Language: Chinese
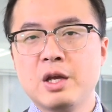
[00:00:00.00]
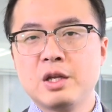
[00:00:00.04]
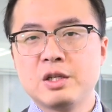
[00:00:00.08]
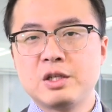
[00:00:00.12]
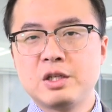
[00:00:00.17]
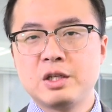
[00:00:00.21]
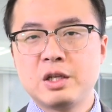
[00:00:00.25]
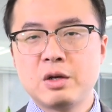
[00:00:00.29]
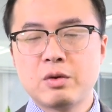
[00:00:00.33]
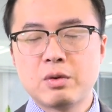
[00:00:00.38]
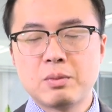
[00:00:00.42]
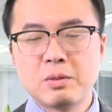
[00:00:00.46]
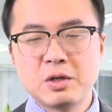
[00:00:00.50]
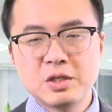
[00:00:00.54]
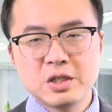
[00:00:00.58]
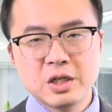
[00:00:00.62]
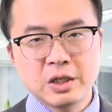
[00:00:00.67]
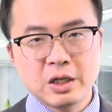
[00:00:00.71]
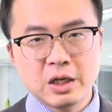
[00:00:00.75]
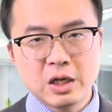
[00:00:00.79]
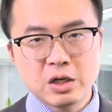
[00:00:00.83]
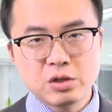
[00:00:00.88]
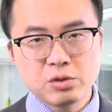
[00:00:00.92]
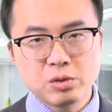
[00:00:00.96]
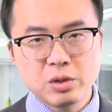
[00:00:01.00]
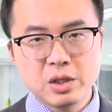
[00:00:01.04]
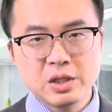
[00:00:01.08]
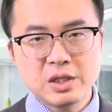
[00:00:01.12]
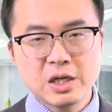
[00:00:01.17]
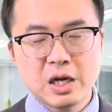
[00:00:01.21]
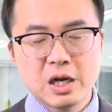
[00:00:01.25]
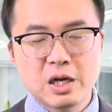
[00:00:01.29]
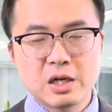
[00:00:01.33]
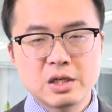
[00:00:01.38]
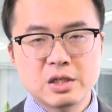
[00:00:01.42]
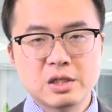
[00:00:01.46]
今天我们简单来说一
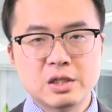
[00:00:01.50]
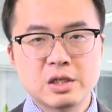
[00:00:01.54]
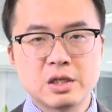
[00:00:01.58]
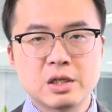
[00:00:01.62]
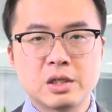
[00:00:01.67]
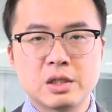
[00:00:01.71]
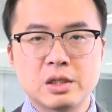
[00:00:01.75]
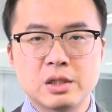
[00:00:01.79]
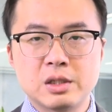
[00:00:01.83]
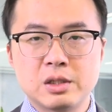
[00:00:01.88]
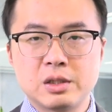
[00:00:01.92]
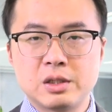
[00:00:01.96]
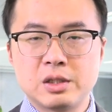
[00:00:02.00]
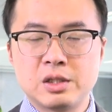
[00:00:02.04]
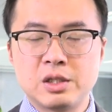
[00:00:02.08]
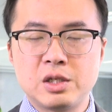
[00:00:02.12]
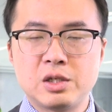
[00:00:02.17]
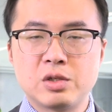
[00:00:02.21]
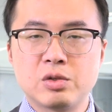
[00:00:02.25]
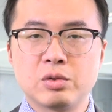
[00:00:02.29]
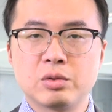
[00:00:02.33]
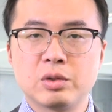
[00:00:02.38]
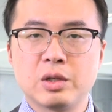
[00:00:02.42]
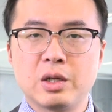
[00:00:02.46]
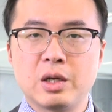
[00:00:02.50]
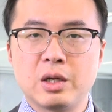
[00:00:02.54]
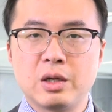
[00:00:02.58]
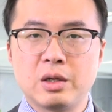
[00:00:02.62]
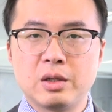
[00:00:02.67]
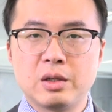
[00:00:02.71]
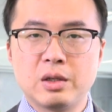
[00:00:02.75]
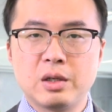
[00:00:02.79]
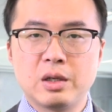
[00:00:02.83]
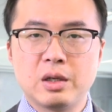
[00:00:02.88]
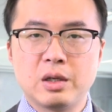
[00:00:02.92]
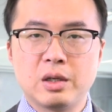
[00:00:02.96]
下这其中的
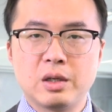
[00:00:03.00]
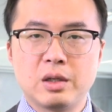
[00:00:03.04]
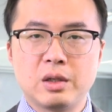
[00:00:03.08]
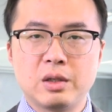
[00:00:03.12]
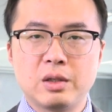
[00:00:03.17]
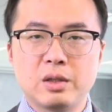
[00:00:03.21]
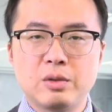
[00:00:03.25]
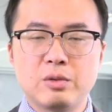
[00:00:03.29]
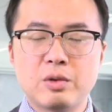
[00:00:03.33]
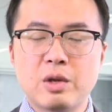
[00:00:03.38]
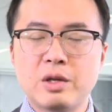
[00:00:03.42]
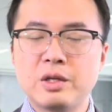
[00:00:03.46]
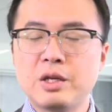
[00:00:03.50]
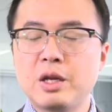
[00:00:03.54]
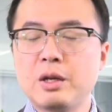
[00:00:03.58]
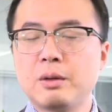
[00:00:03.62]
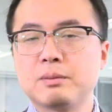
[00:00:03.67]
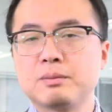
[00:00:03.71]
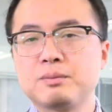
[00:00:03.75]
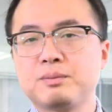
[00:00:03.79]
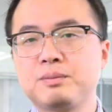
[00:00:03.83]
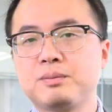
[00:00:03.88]
呃原因。